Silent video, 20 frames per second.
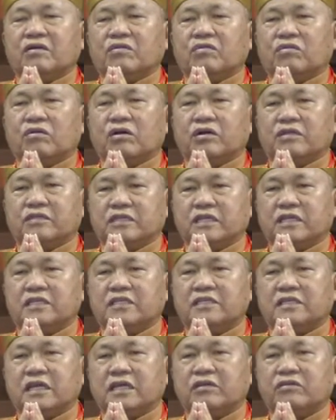我
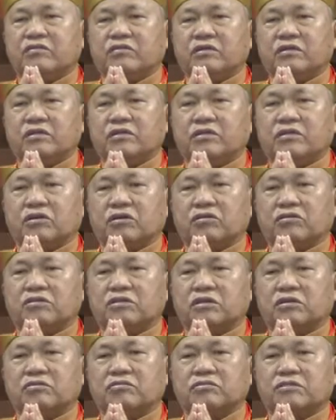今见闻得
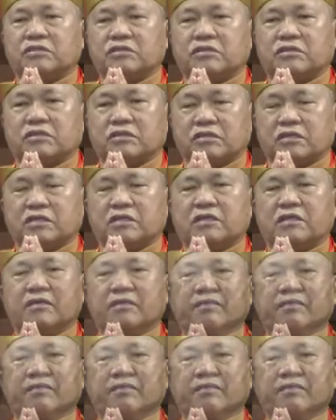受持，